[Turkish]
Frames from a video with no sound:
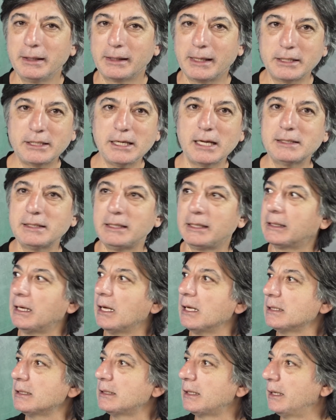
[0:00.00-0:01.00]
geçen sene
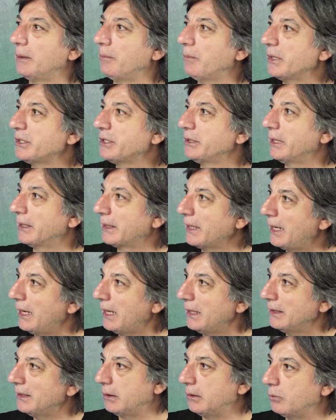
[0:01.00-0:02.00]
Galatasaray'ın başına
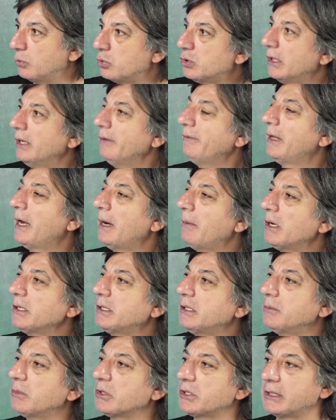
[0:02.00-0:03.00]
gelen bu sene
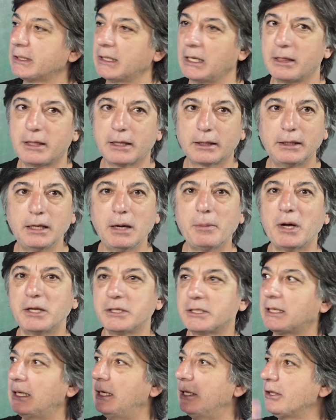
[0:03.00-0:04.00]
Fenerbahçe'nin başına gelecek.
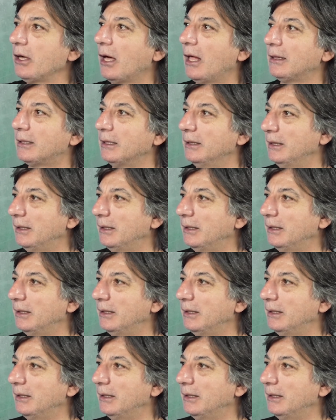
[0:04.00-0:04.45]
Yabancı kaleci aldın.